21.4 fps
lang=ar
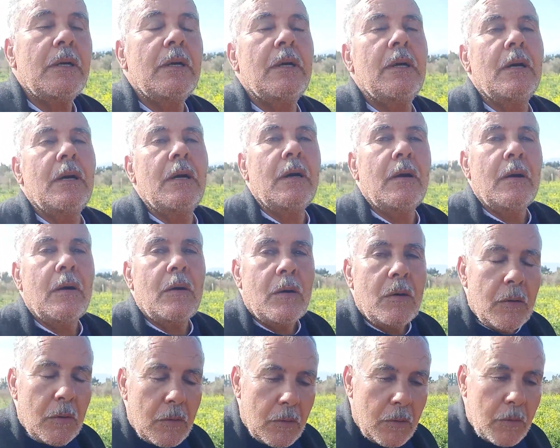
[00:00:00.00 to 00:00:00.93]
اي
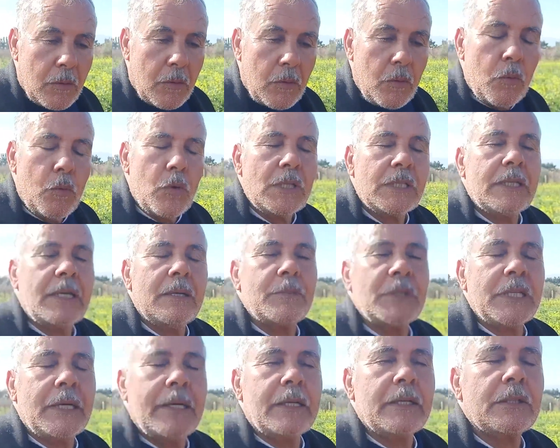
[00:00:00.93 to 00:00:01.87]
وولدها
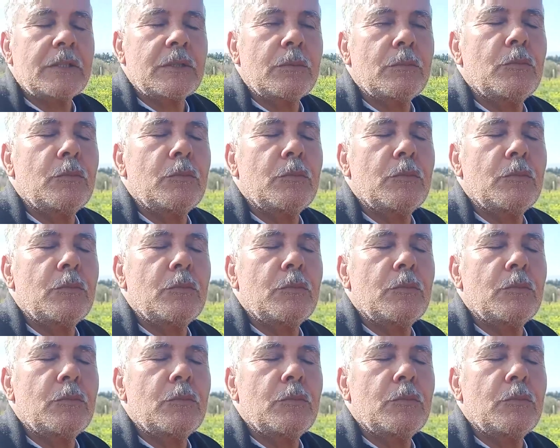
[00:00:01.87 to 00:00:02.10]
متخرج